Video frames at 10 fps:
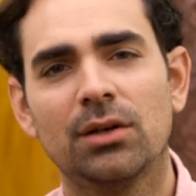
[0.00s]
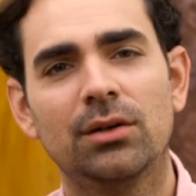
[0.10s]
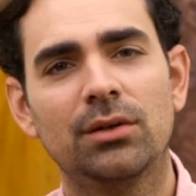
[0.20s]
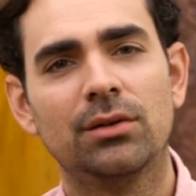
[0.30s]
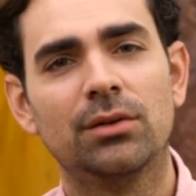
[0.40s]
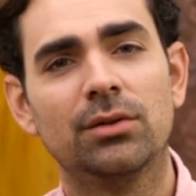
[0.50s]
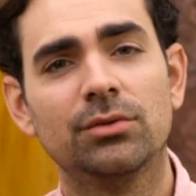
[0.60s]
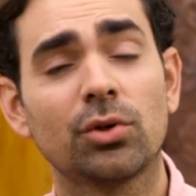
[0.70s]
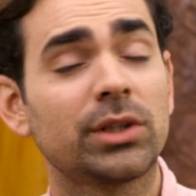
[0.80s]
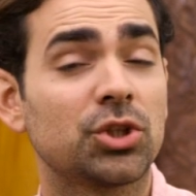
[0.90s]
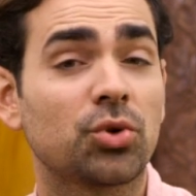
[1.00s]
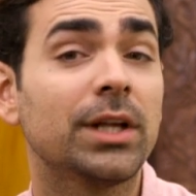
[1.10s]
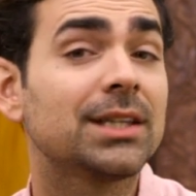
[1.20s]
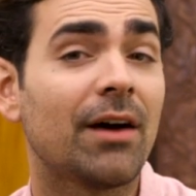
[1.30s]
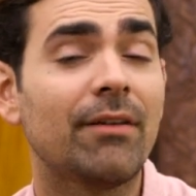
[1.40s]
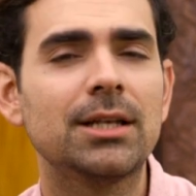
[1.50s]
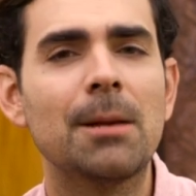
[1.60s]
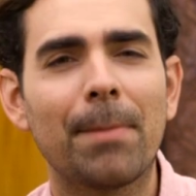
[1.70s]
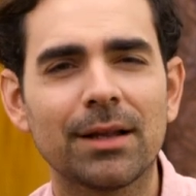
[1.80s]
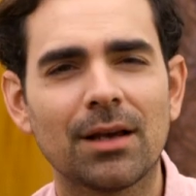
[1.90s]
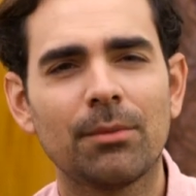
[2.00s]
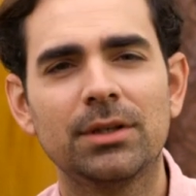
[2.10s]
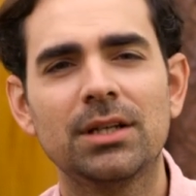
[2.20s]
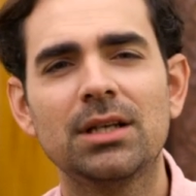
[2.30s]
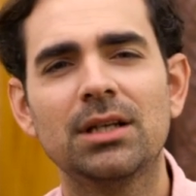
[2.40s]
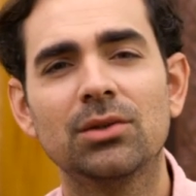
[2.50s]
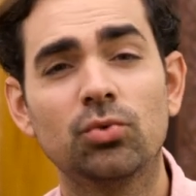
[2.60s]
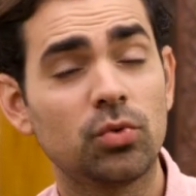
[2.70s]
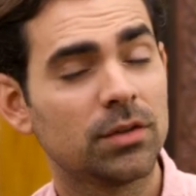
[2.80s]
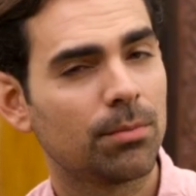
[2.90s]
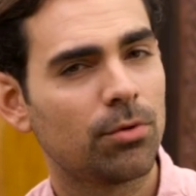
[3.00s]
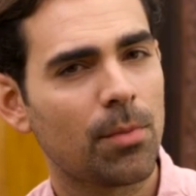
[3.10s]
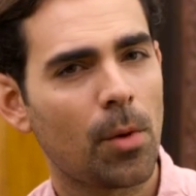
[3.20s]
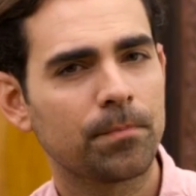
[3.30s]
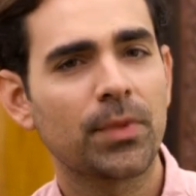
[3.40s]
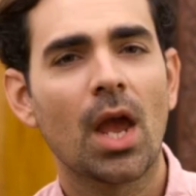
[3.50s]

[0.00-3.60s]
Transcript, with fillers: euh, tant que ta journée de travail n'est pas terminée, tout simplement.